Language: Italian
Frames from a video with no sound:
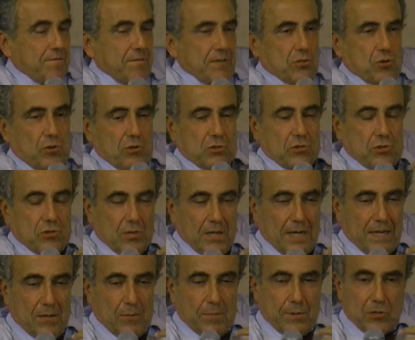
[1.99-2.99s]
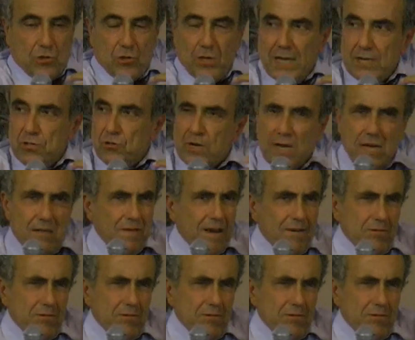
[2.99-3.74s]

visto questo strano personaggio che arrivava,